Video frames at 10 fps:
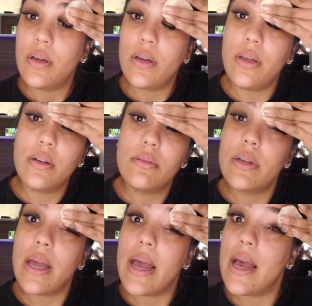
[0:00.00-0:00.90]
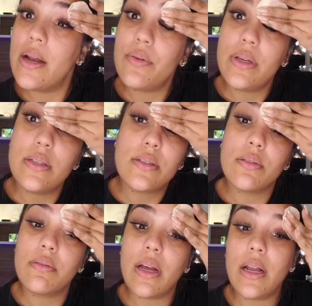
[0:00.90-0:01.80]
E eu não quero isso,
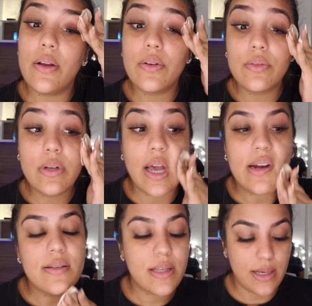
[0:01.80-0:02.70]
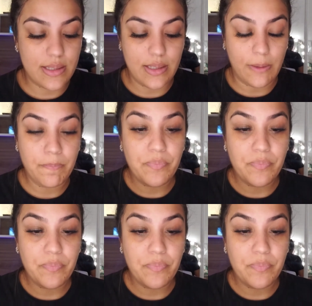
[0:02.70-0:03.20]
velho, eu não quero ser assim.